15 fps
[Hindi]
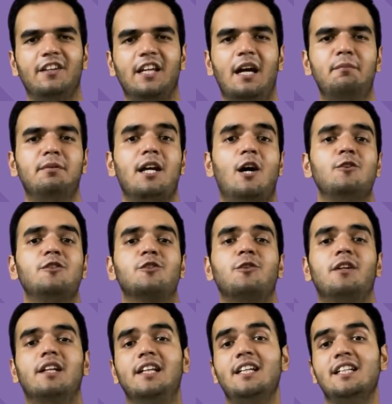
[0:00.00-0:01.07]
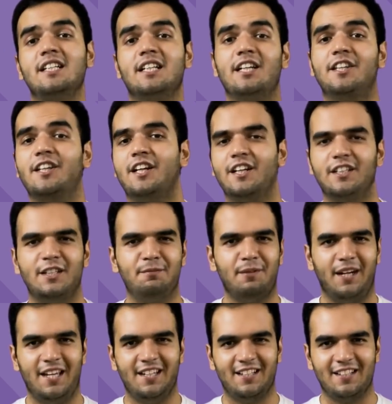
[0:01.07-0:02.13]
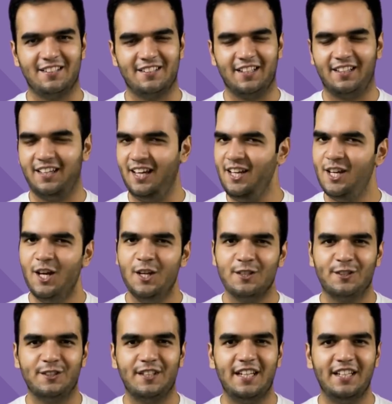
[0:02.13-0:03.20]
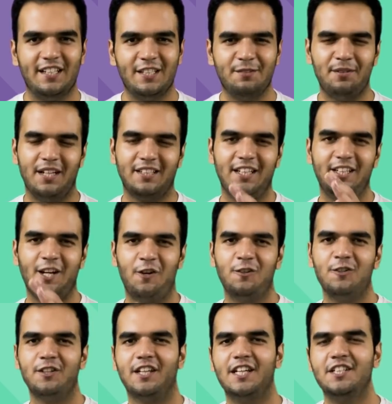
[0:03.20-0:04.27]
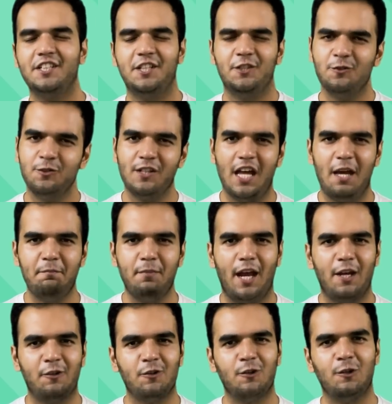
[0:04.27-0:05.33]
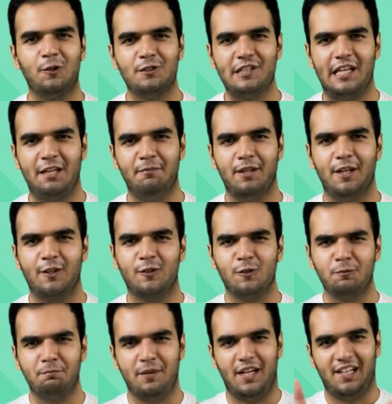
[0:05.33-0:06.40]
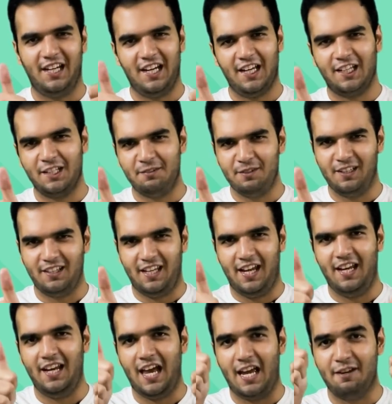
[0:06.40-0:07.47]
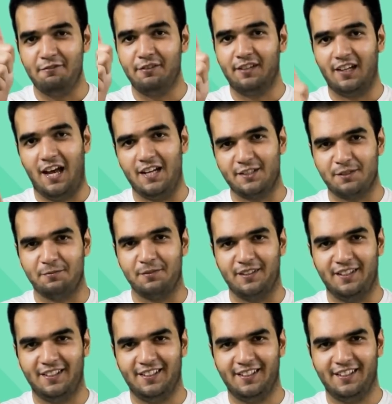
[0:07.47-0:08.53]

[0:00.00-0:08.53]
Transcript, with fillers: करते आप डाउट्स क्लियर करते करते पढ़ाई कर सकते हैं सो देर किस बात की डाउनलोड कीजिए नून ऐप एनरोल हो जाइए मेरे ग्रुप में एंड डायरेक्टली मिलते हैं लाइव क्लास में